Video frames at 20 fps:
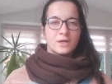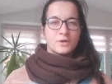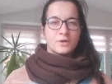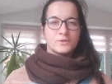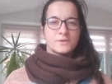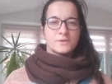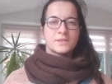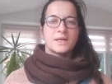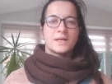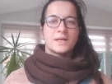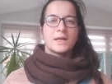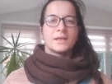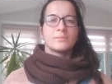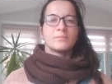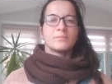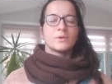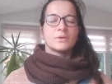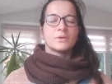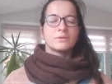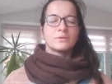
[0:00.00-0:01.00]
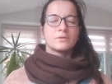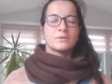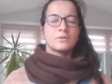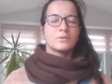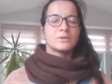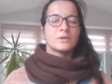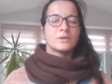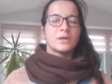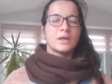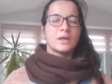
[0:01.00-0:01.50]
ausatmen
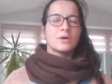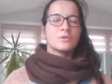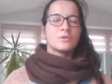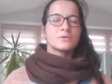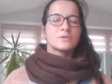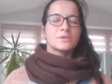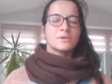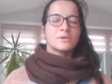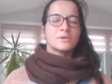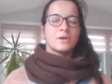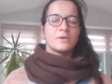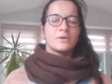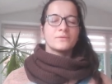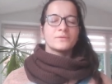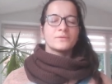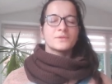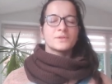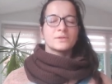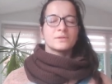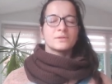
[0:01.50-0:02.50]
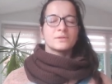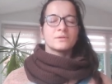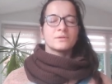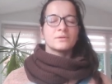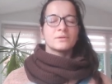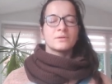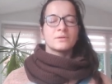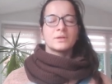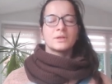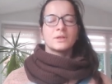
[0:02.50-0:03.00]
oder laut
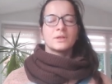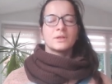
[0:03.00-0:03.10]
seufzen.